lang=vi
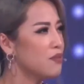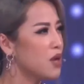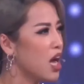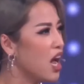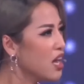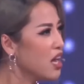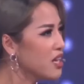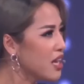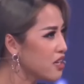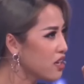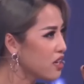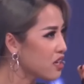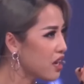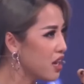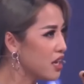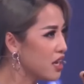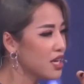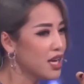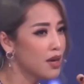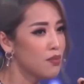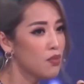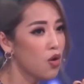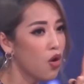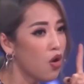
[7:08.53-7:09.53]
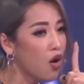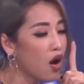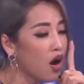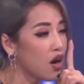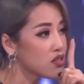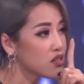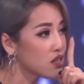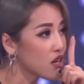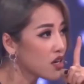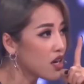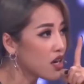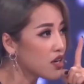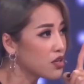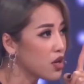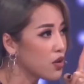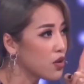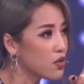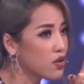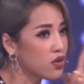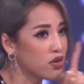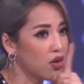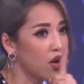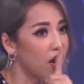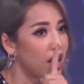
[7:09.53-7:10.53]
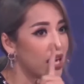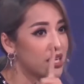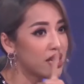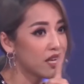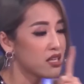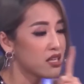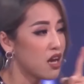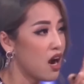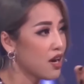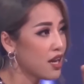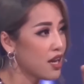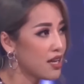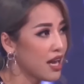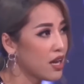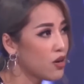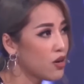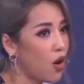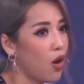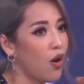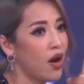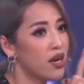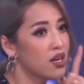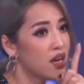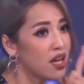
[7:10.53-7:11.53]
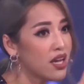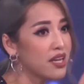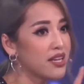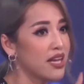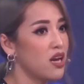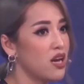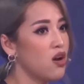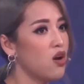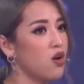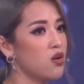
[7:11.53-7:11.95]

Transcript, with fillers: em để ý đây giờ kỹ lắm luôn á rất là nhiều người nói anh hát dở là thái độ anh y